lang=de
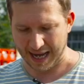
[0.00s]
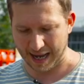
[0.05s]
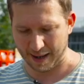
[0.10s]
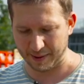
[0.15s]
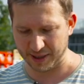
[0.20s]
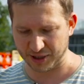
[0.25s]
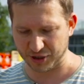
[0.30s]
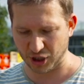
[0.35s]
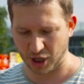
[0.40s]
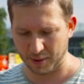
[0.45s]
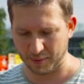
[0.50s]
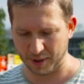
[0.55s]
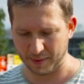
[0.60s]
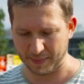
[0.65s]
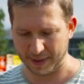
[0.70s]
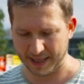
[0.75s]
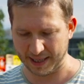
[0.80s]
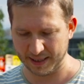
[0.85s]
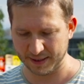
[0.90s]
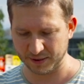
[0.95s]
Aber jetzt schauen wir
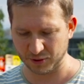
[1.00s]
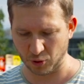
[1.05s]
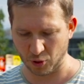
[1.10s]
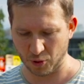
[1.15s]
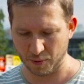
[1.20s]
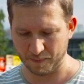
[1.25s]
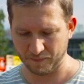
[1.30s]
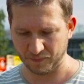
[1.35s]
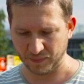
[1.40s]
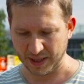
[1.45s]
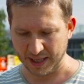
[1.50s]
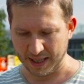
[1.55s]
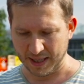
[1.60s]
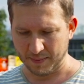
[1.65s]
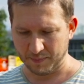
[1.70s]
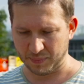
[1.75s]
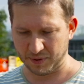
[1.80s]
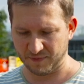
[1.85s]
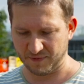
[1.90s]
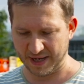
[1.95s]
mal. So,
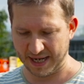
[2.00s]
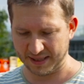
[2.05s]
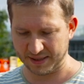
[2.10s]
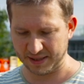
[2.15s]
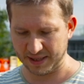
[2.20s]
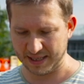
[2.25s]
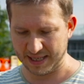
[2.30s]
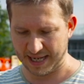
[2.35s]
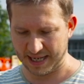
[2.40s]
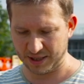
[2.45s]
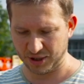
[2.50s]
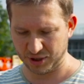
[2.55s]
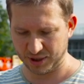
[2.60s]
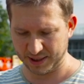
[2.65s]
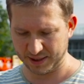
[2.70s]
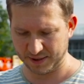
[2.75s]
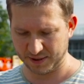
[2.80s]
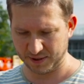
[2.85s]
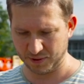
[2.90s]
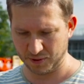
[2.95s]
bewerte die
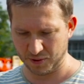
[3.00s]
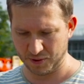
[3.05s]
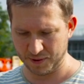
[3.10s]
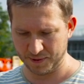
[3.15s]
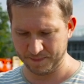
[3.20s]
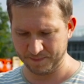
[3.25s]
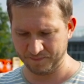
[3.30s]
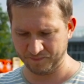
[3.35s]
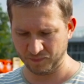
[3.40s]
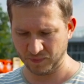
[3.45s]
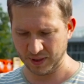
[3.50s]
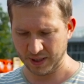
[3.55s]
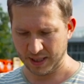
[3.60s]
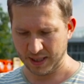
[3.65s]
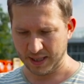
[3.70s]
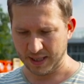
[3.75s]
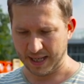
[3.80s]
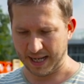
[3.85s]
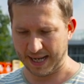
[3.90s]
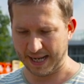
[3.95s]
Ladestation.
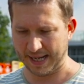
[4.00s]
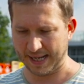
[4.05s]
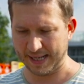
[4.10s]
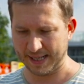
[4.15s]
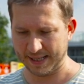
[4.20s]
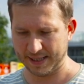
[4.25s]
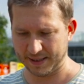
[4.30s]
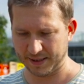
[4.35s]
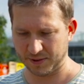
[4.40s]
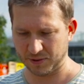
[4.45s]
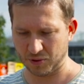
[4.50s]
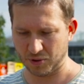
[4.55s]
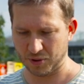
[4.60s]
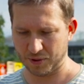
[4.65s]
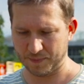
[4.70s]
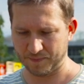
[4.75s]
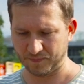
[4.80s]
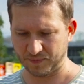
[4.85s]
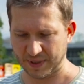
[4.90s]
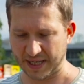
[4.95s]

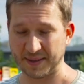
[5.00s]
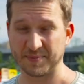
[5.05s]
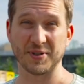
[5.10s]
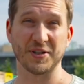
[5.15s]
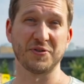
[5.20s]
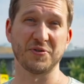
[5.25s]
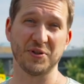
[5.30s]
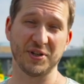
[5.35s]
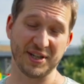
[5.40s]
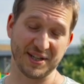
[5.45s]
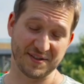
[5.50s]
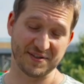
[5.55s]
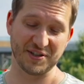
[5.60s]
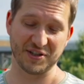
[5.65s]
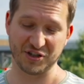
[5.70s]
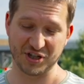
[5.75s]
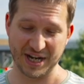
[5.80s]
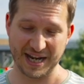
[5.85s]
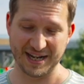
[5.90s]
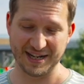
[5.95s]
Also, da gibt es natürlich jetzt eine
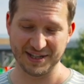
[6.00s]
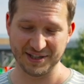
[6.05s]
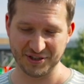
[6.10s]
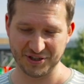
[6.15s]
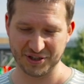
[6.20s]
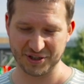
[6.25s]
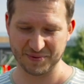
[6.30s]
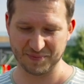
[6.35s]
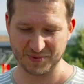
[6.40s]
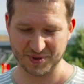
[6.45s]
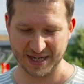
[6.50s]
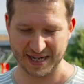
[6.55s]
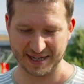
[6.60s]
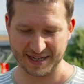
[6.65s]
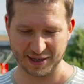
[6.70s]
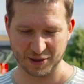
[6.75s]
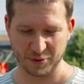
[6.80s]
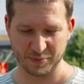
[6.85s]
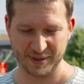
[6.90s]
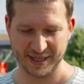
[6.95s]
Challenge. Zehn
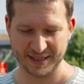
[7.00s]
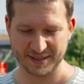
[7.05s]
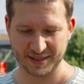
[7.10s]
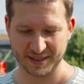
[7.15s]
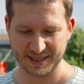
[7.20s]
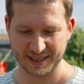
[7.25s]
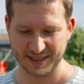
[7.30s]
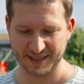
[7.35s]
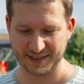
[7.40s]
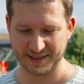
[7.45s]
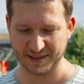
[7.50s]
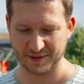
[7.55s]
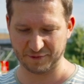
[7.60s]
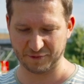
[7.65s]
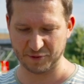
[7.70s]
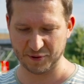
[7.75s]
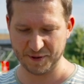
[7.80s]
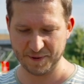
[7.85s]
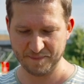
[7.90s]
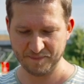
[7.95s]
Kilometer kriege ich
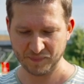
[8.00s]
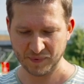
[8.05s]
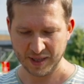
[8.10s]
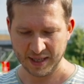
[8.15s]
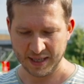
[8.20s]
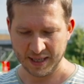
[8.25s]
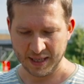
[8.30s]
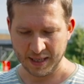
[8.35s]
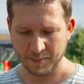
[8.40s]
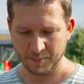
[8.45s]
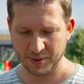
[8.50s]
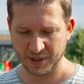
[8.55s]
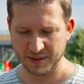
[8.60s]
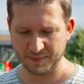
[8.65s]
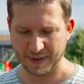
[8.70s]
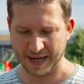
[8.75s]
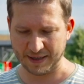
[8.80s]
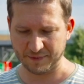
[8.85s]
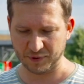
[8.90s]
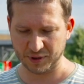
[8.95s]
dafür. Bitte
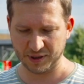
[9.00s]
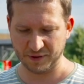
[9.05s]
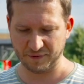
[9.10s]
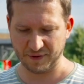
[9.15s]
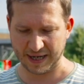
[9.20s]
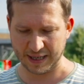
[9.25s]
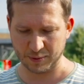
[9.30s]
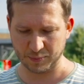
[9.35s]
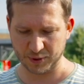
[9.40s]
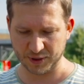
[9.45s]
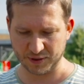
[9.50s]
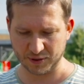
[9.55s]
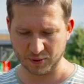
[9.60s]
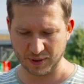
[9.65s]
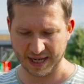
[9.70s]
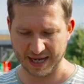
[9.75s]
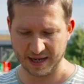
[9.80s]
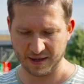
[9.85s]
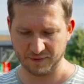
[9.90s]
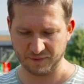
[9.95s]
beantworte die Fragen, um uns zu
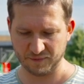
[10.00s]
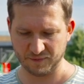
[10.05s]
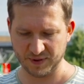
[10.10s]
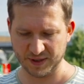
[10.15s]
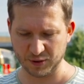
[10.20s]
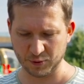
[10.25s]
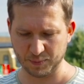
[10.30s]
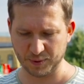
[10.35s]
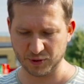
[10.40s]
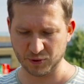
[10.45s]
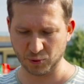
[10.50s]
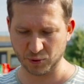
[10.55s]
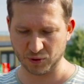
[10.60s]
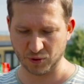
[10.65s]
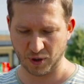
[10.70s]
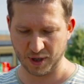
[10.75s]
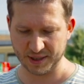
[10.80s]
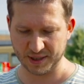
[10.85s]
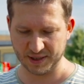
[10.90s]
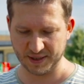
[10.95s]
helfen. Wieso besuchst
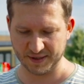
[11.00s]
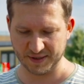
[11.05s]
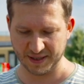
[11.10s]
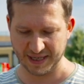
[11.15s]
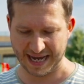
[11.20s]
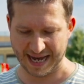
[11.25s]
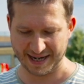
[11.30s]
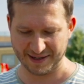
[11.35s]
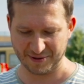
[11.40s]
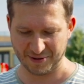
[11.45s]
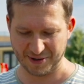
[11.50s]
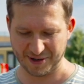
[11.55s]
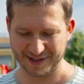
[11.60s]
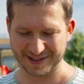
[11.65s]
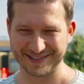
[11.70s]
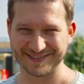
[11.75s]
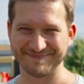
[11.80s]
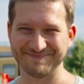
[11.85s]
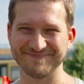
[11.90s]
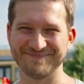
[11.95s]
du heute diesen Ladeort?